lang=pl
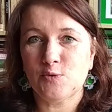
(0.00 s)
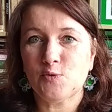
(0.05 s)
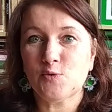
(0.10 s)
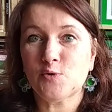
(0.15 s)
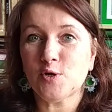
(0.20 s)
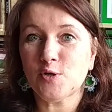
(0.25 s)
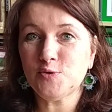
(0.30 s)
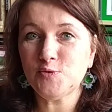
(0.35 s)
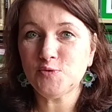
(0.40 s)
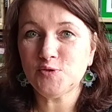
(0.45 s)

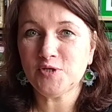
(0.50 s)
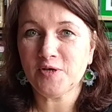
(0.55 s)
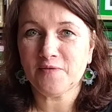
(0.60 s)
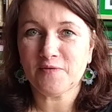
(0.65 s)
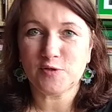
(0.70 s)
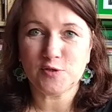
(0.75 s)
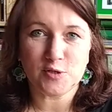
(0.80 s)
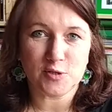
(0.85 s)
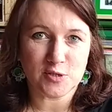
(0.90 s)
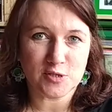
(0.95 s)
Urodził się w
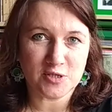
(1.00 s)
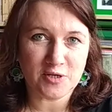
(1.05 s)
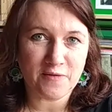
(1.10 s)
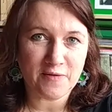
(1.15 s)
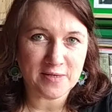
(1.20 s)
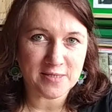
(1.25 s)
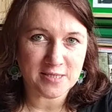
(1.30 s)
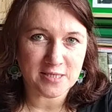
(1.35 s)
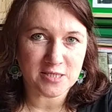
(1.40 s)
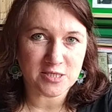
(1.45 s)

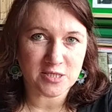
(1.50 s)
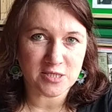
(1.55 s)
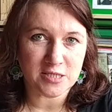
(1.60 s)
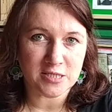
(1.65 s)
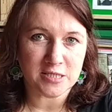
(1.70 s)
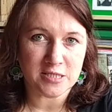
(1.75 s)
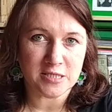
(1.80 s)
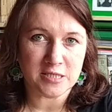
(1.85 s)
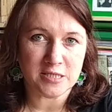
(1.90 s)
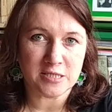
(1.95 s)

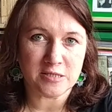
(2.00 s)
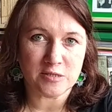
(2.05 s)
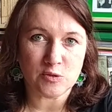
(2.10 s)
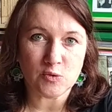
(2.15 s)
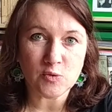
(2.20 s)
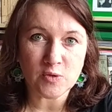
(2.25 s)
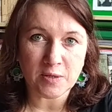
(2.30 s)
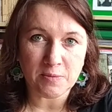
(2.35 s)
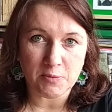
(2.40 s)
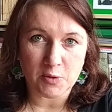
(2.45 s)

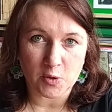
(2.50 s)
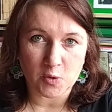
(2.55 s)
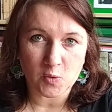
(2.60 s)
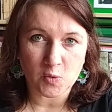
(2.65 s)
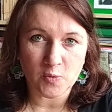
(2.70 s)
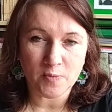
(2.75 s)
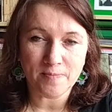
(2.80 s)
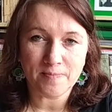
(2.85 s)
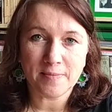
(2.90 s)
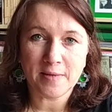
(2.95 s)
1902 y,
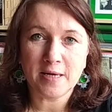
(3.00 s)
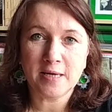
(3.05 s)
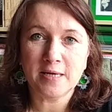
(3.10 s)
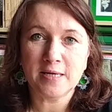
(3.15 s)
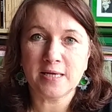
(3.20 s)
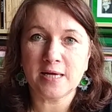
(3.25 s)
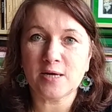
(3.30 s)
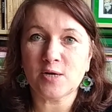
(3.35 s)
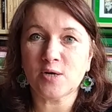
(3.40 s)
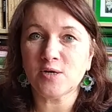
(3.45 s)
roku
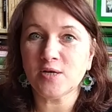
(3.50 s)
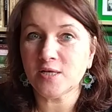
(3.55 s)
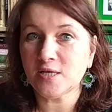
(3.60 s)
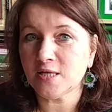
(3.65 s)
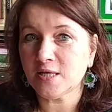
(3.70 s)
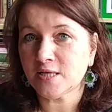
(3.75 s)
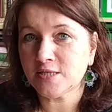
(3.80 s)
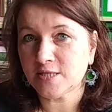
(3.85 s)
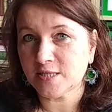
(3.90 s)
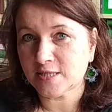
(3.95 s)
jako
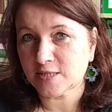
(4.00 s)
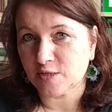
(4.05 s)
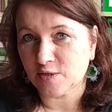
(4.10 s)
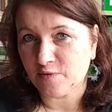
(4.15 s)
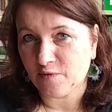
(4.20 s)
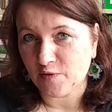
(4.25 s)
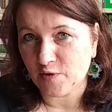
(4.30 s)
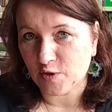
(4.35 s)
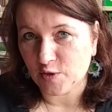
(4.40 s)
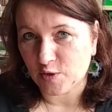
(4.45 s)
jedyne dziecko
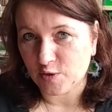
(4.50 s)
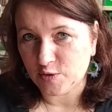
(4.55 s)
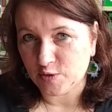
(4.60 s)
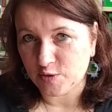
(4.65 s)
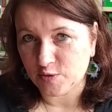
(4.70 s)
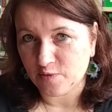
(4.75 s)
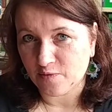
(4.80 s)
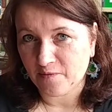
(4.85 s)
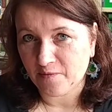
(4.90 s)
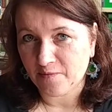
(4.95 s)
swoich
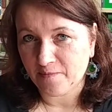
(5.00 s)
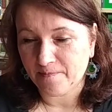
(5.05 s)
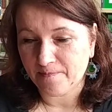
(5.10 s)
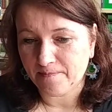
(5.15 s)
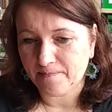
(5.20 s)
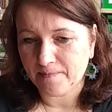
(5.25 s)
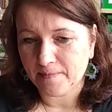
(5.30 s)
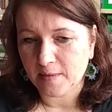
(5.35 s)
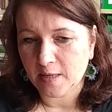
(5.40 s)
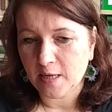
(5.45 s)
rodziców.
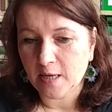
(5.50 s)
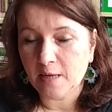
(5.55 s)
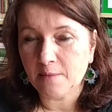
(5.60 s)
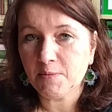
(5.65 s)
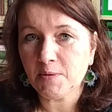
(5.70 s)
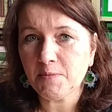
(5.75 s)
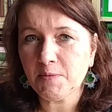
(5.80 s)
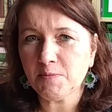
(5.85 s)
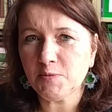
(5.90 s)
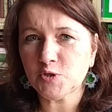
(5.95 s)

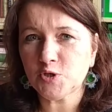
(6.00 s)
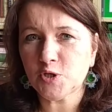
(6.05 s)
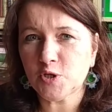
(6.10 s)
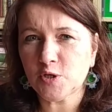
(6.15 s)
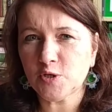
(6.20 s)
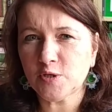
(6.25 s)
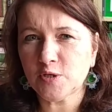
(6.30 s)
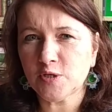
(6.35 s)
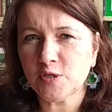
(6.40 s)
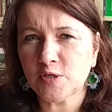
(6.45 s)
Pomimo, że
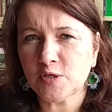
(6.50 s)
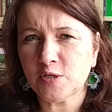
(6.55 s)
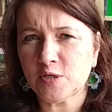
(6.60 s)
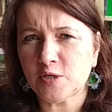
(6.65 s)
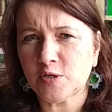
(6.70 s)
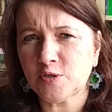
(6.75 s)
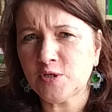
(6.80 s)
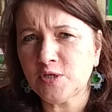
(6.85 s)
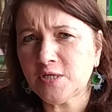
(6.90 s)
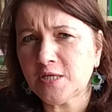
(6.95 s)
y,
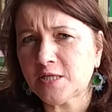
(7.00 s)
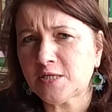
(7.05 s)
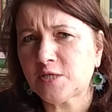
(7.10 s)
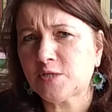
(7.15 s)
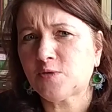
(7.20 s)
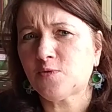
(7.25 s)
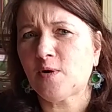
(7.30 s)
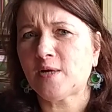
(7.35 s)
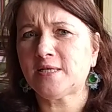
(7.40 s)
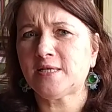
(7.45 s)
rodzinna
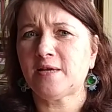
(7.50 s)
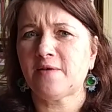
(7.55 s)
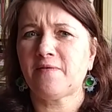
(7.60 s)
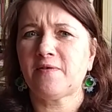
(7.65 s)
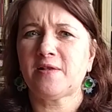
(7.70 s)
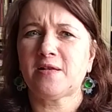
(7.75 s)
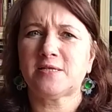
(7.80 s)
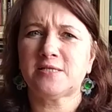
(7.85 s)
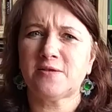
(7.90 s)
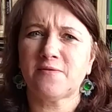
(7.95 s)
sytuacja
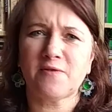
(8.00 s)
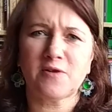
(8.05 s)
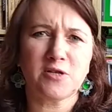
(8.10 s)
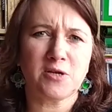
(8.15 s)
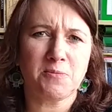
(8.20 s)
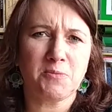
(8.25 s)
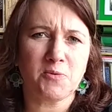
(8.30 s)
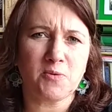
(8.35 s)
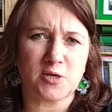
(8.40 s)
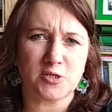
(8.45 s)
finansowa
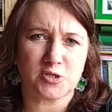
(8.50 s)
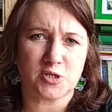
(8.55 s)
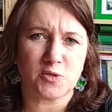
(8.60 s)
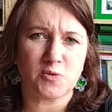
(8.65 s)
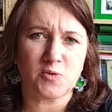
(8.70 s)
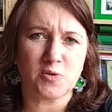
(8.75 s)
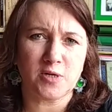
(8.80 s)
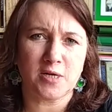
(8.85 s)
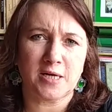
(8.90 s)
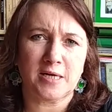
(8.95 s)
nie była
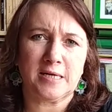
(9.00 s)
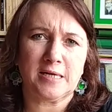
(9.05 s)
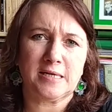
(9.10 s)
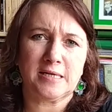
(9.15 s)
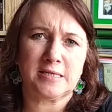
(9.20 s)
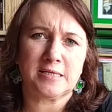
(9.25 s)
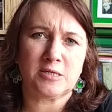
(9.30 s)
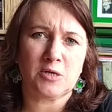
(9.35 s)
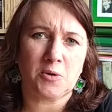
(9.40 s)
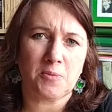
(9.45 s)
szczególnie
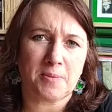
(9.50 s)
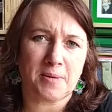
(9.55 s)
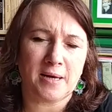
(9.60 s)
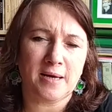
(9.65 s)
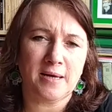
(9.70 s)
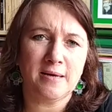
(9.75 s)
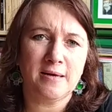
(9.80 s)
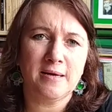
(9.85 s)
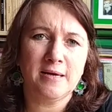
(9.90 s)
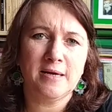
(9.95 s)
e,
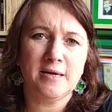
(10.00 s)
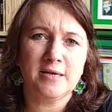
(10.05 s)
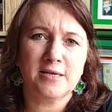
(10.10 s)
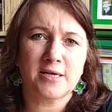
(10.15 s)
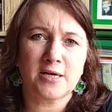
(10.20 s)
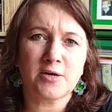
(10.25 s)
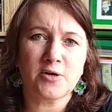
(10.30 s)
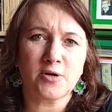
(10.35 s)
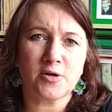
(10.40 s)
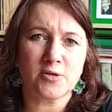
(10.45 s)
dobra,
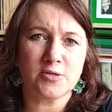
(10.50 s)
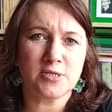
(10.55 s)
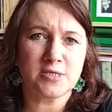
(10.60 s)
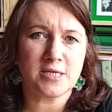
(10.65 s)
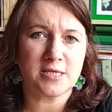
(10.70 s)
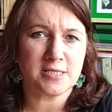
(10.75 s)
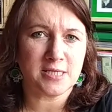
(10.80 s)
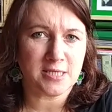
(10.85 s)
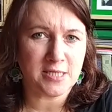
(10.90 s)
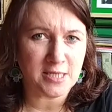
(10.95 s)
jego
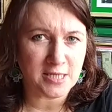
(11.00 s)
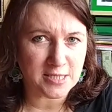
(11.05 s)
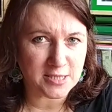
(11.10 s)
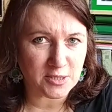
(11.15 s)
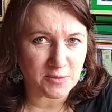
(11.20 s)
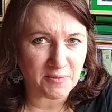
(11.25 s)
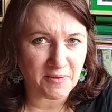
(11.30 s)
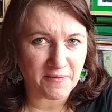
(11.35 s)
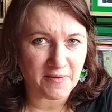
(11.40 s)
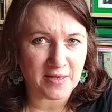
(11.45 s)
rodzice cenili
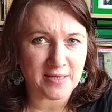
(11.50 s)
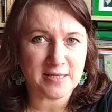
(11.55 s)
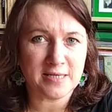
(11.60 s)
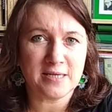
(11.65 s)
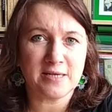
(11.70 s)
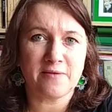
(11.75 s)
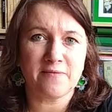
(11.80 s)
sobie wiedzę